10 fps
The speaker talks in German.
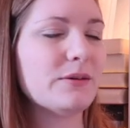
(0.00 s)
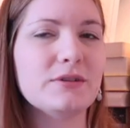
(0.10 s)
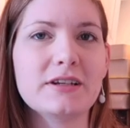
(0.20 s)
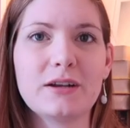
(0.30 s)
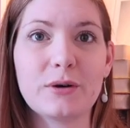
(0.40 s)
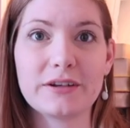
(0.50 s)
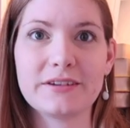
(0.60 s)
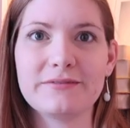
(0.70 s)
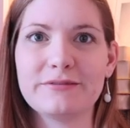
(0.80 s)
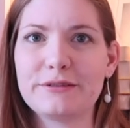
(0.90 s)

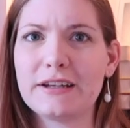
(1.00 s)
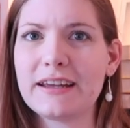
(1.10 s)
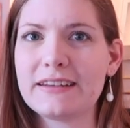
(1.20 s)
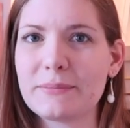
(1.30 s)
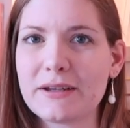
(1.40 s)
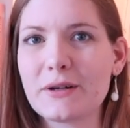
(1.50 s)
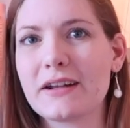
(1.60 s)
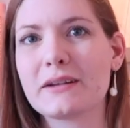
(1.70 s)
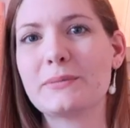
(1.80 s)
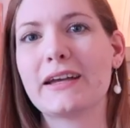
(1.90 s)
Unterleuten. Vielleicht dem einen oder
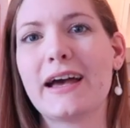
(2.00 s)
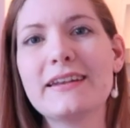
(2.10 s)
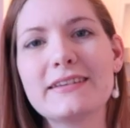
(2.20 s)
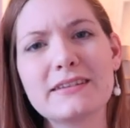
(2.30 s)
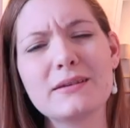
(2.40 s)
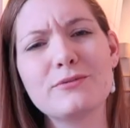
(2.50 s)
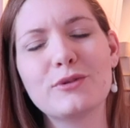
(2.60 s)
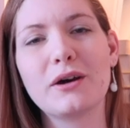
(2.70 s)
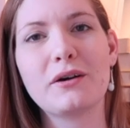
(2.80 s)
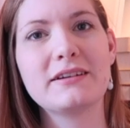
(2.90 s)
anderen bekannt. Es gibt
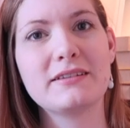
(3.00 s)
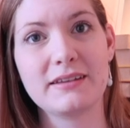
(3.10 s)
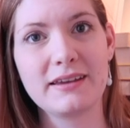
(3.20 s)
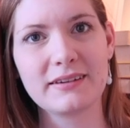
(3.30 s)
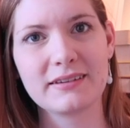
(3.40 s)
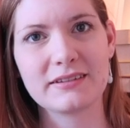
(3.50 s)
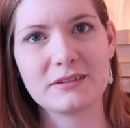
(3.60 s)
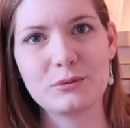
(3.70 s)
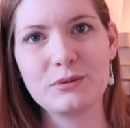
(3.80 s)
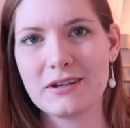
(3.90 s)
wohl auch eine Serie
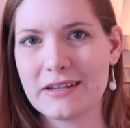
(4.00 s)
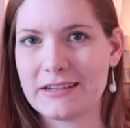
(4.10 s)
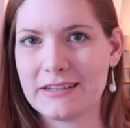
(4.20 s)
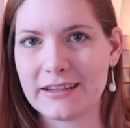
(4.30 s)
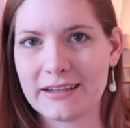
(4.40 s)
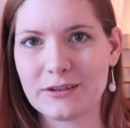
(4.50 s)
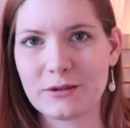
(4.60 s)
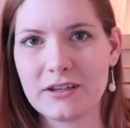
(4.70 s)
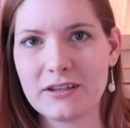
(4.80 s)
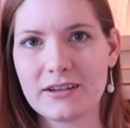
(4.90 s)
dazu, die kenne ich
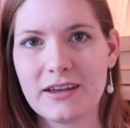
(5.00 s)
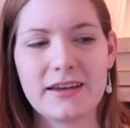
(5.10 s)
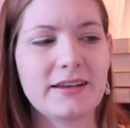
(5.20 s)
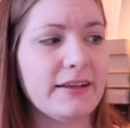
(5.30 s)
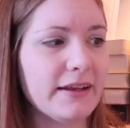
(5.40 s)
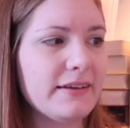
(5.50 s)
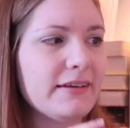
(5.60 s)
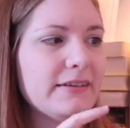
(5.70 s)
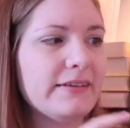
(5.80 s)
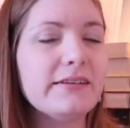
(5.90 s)
noch nicht. Denn
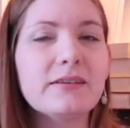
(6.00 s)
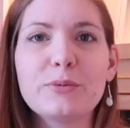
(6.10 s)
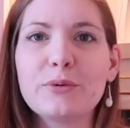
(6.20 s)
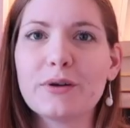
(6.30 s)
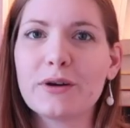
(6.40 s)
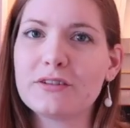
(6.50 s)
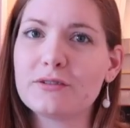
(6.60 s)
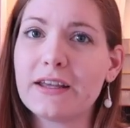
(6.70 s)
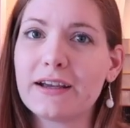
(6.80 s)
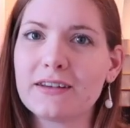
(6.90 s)
dieses Buch gehört
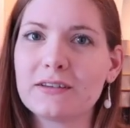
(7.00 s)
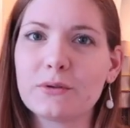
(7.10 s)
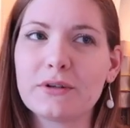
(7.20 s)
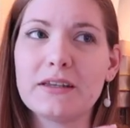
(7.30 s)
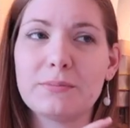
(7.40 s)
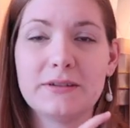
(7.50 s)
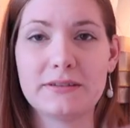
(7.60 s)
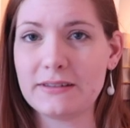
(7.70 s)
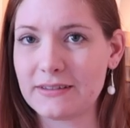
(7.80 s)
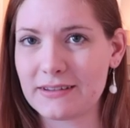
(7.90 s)
zu der Kategorie, ich
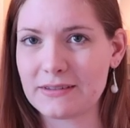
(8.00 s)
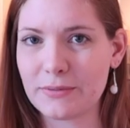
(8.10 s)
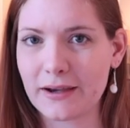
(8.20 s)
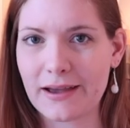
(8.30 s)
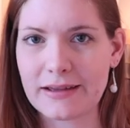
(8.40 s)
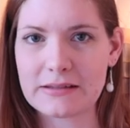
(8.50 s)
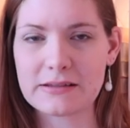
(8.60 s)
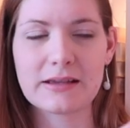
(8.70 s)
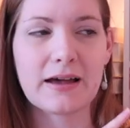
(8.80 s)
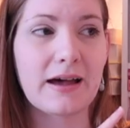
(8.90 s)
besitze es
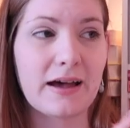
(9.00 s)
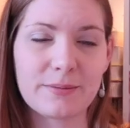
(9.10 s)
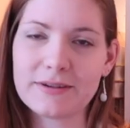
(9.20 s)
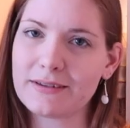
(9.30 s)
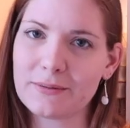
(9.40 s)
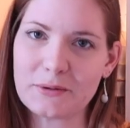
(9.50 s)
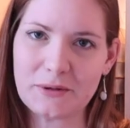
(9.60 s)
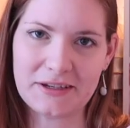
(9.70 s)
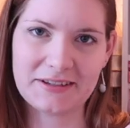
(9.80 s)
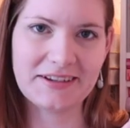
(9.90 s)
bereits, habe es aber noch
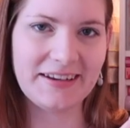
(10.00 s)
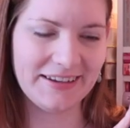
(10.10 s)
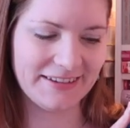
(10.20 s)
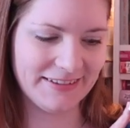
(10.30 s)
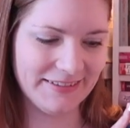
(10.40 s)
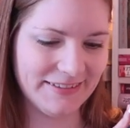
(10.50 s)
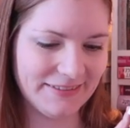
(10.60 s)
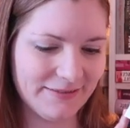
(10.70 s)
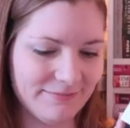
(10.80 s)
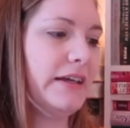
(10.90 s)
nicht gelesen.
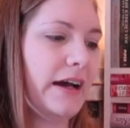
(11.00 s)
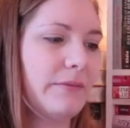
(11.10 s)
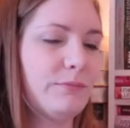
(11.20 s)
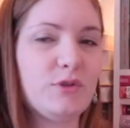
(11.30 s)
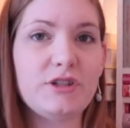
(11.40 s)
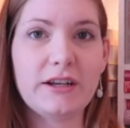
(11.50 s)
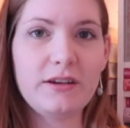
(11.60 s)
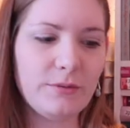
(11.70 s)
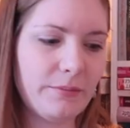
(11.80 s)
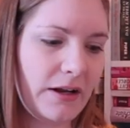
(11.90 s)
Ja,
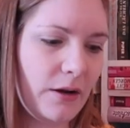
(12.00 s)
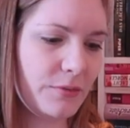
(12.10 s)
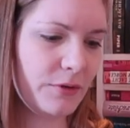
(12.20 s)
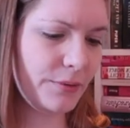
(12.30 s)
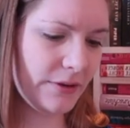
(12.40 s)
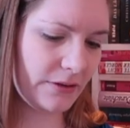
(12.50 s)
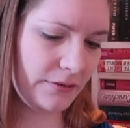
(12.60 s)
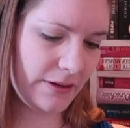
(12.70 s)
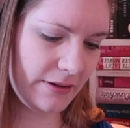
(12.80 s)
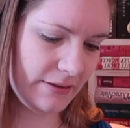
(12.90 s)
Schande über mein Haupt. Übrigens
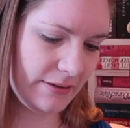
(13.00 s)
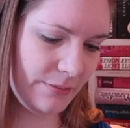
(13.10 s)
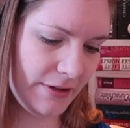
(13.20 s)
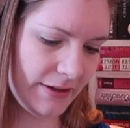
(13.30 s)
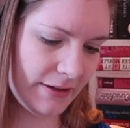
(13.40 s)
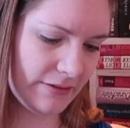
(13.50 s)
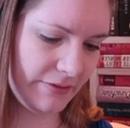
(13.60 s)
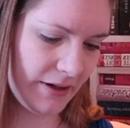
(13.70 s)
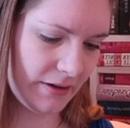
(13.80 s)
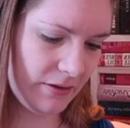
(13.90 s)
auch wieder ein ziemlich dickes
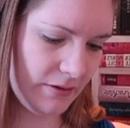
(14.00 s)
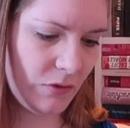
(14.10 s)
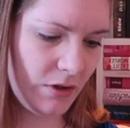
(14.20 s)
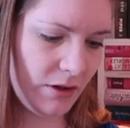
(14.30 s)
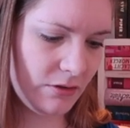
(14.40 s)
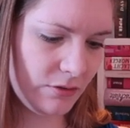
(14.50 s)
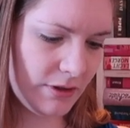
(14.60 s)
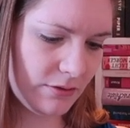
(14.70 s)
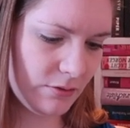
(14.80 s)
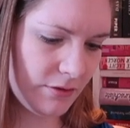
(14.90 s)
Werk. Ja, so
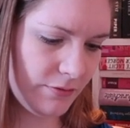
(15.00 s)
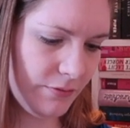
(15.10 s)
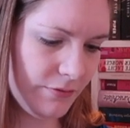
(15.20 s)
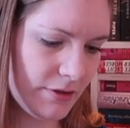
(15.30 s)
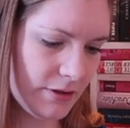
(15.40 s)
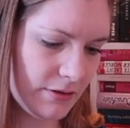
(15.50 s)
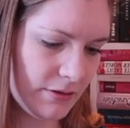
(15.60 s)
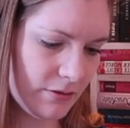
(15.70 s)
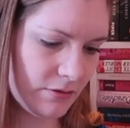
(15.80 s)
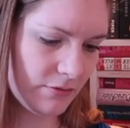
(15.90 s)
650
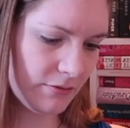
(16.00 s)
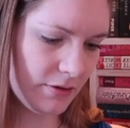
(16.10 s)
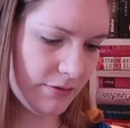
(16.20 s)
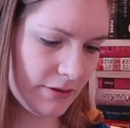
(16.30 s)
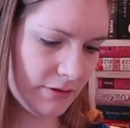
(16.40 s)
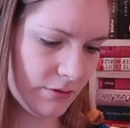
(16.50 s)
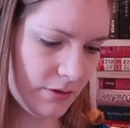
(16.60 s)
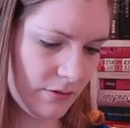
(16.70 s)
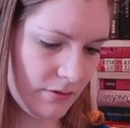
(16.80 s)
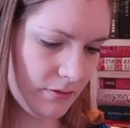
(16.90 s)
sind es schon wieder fast,
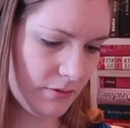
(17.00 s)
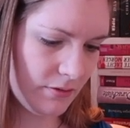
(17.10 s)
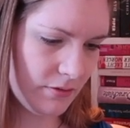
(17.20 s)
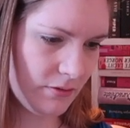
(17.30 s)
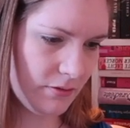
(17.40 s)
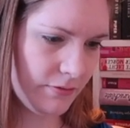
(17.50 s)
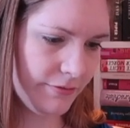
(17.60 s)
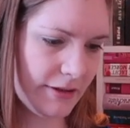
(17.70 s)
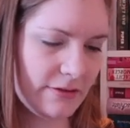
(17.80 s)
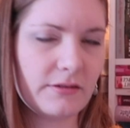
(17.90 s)
oder?
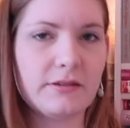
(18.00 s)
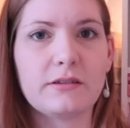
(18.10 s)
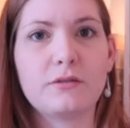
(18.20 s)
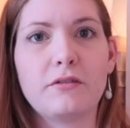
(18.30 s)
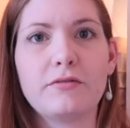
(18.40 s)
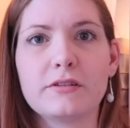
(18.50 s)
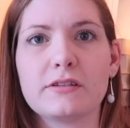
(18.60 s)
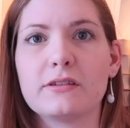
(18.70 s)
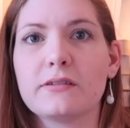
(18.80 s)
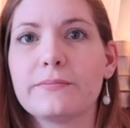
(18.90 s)
Fast
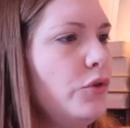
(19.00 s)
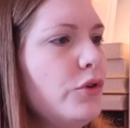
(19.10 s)
640.